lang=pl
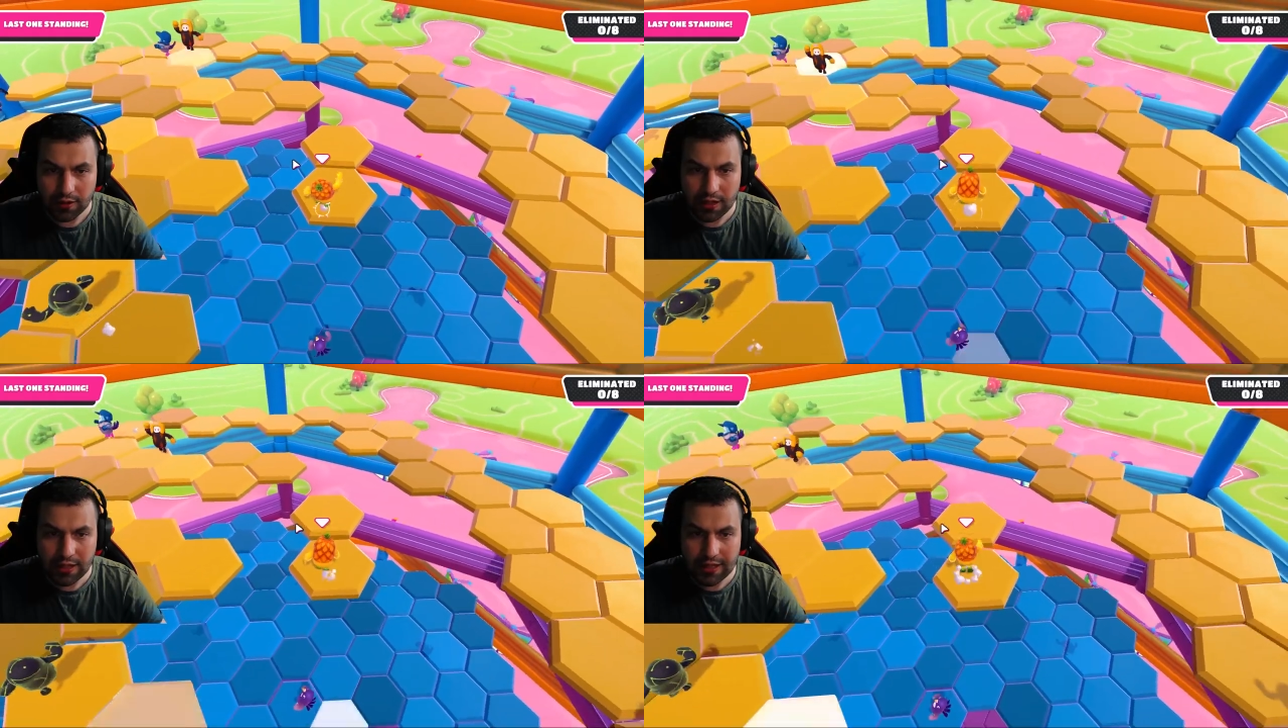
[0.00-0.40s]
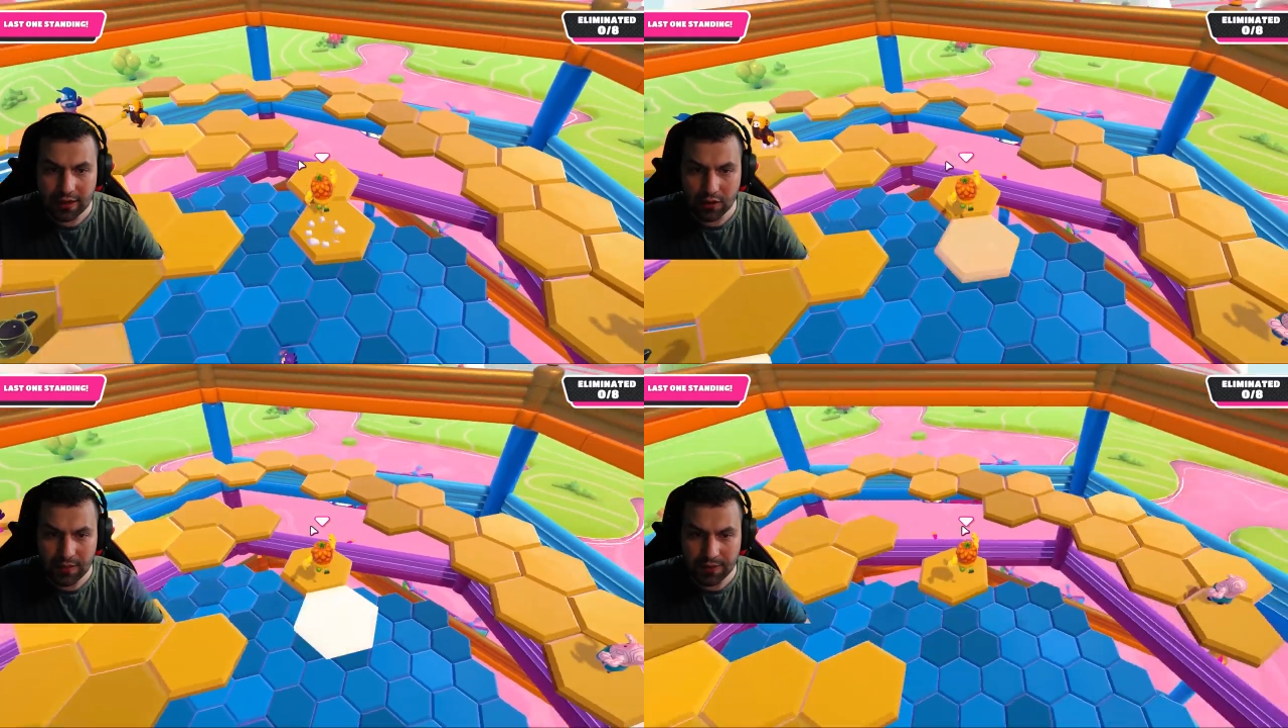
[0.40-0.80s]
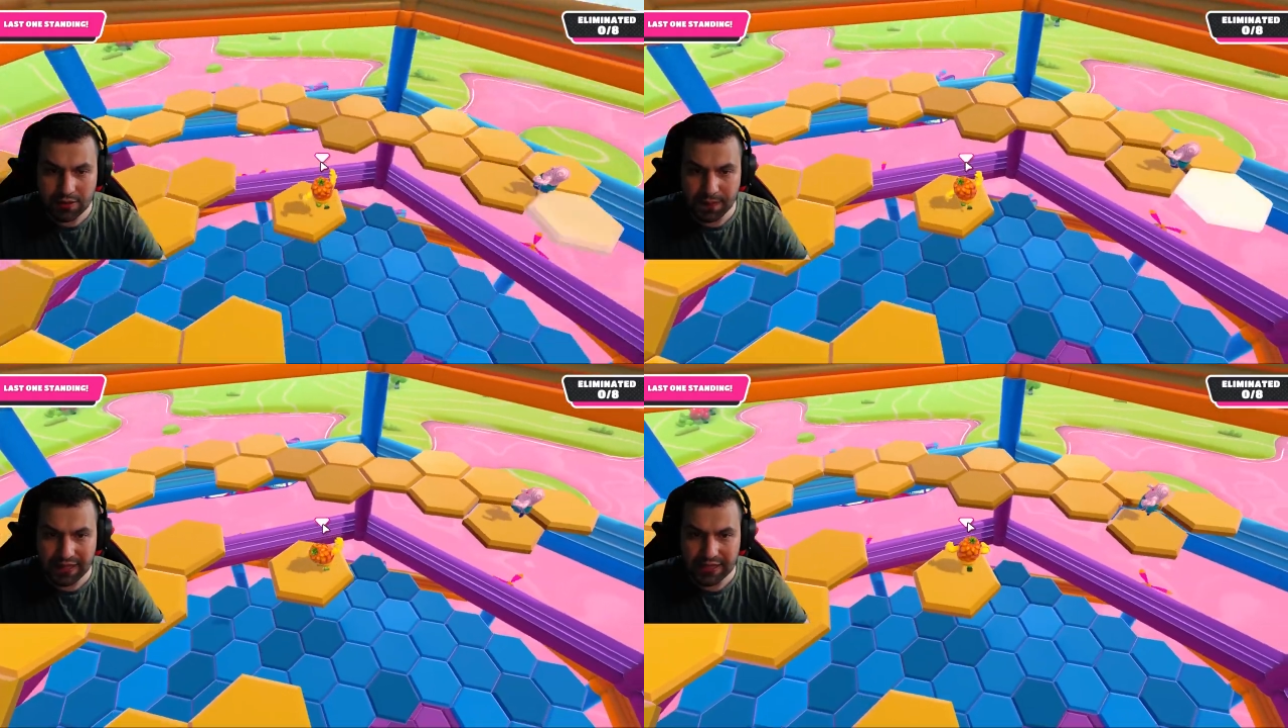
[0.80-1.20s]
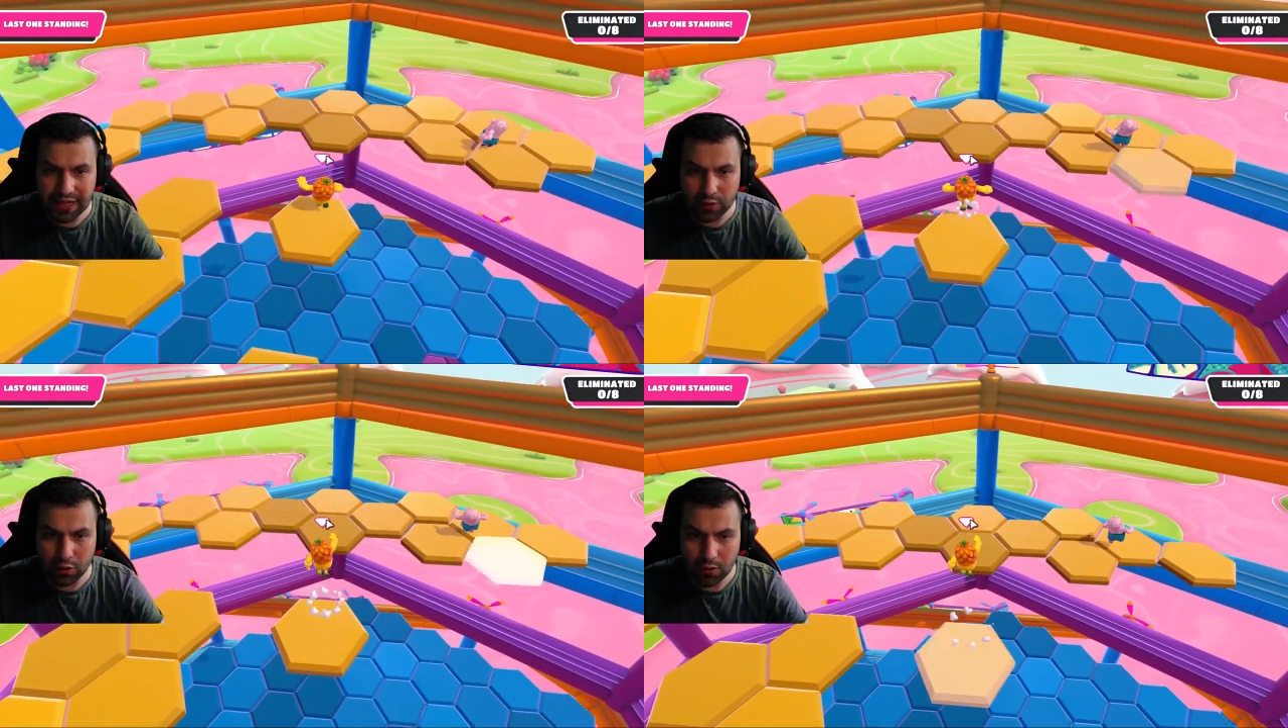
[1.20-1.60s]
I jak oni będą spadać
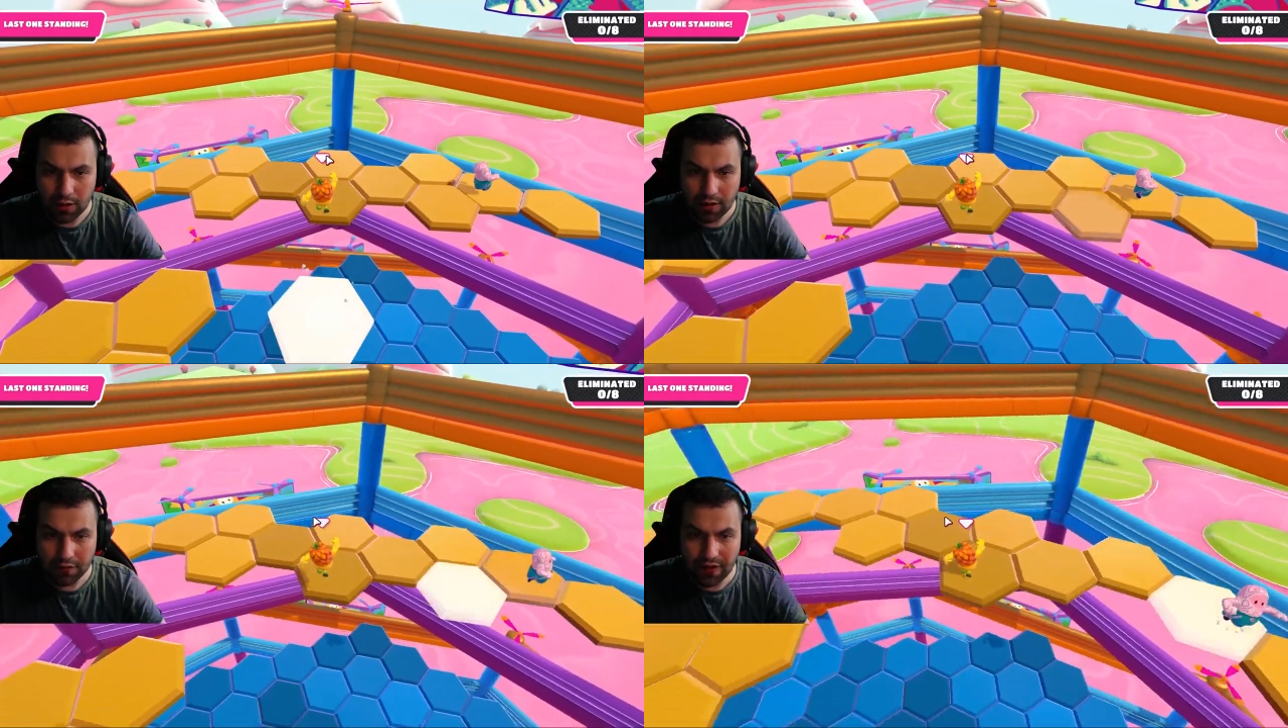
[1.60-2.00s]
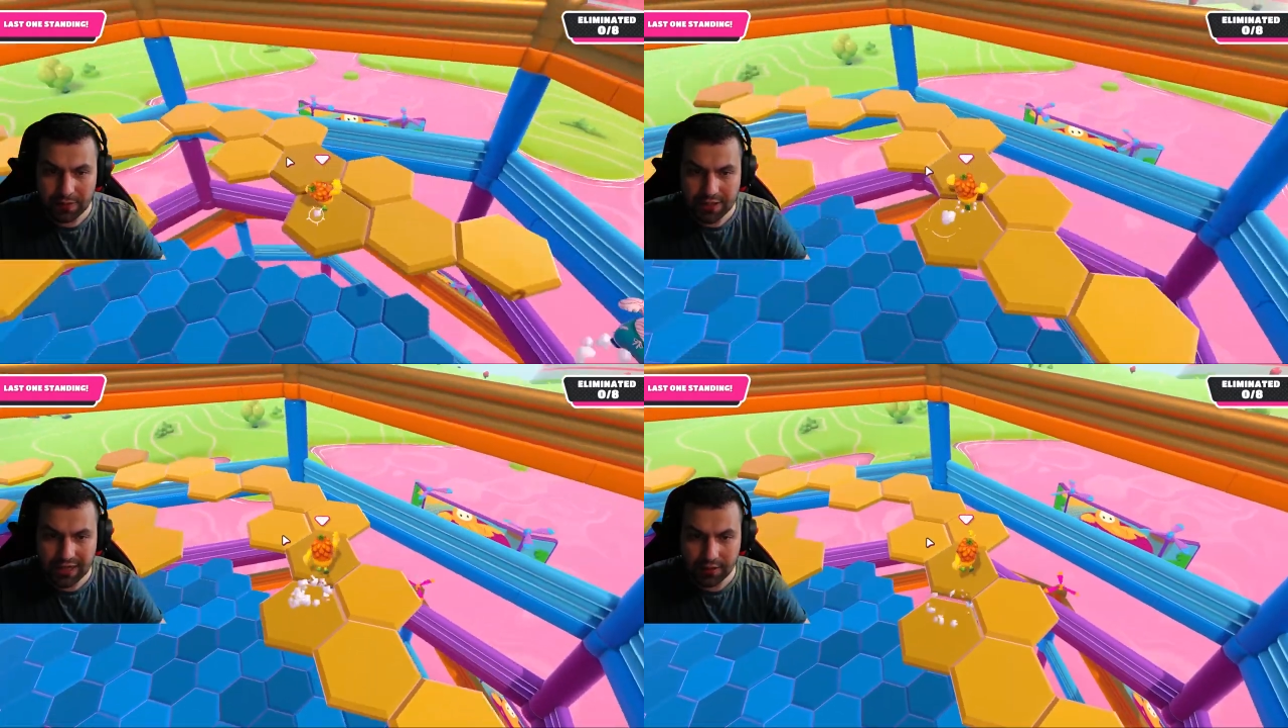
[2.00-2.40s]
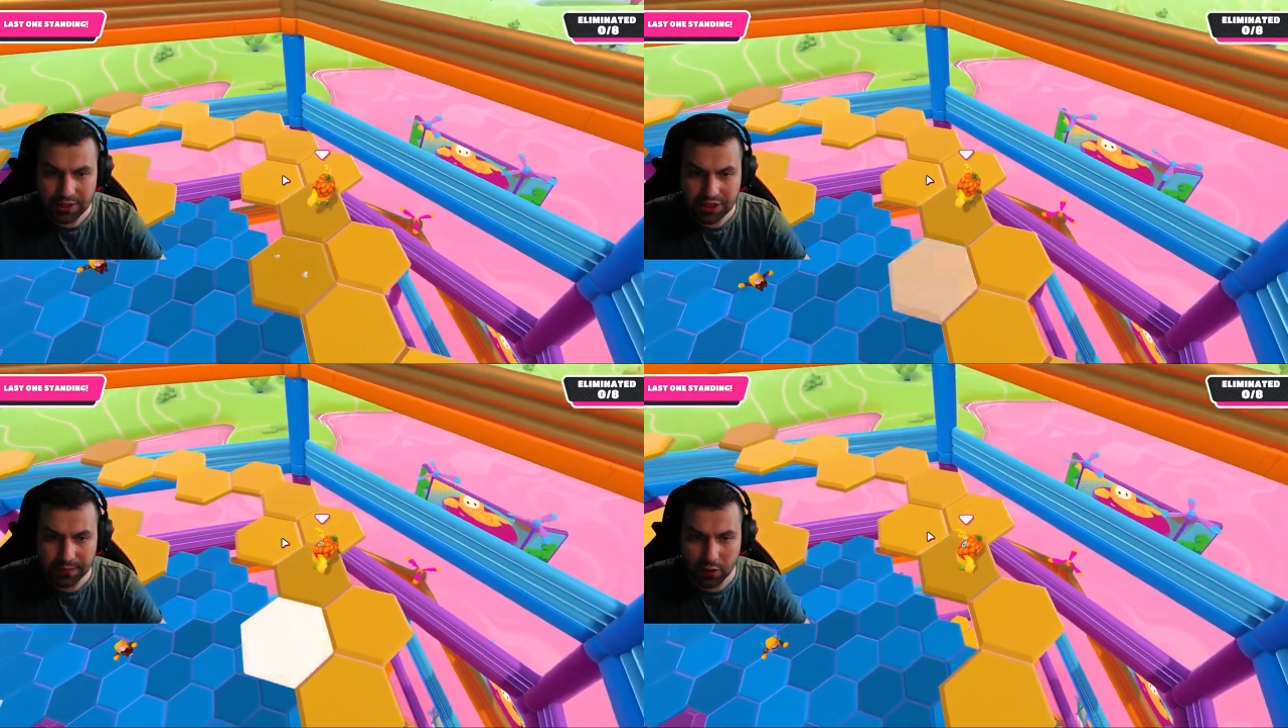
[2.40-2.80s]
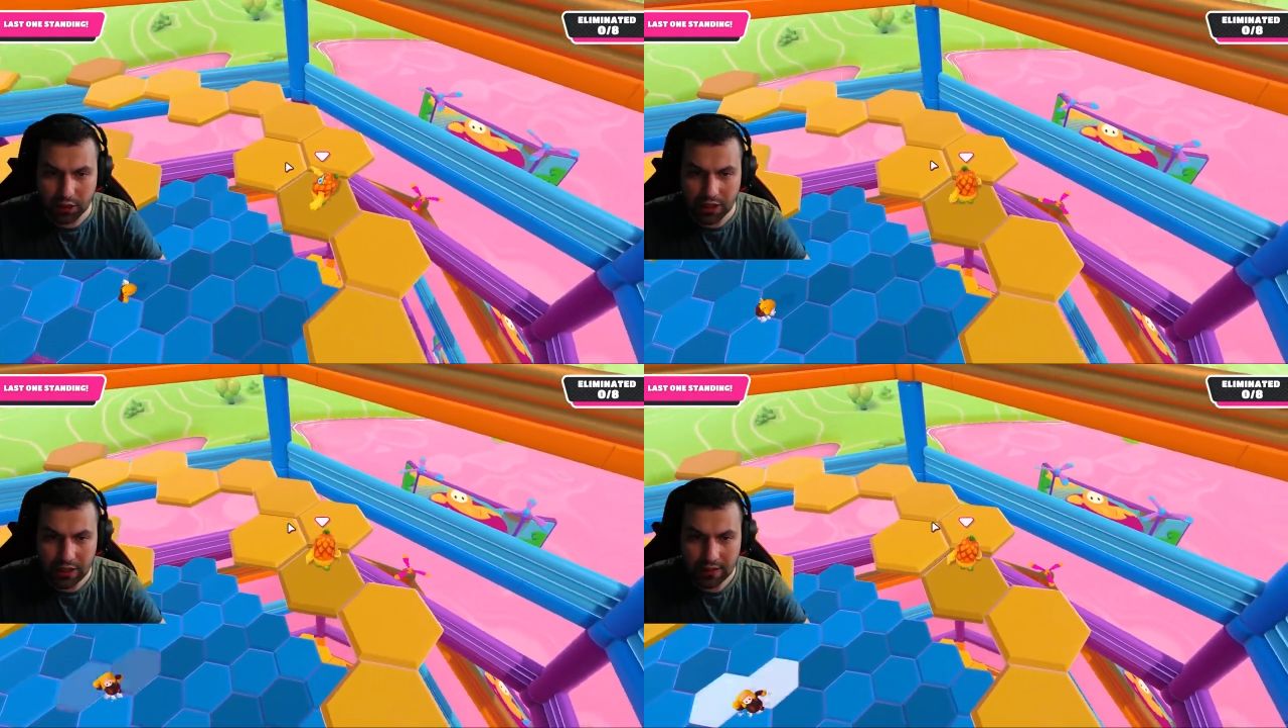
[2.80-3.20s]
na dół, wam zostaną jeszcze
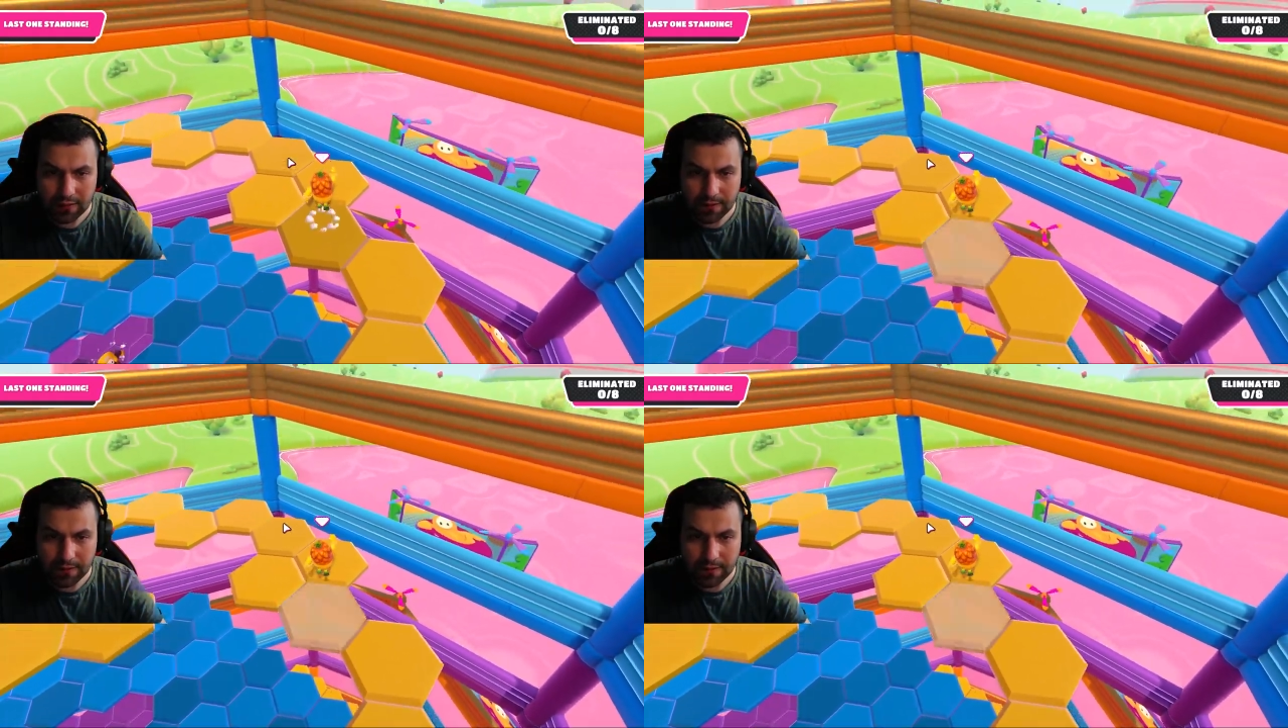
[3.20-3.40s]
bloki,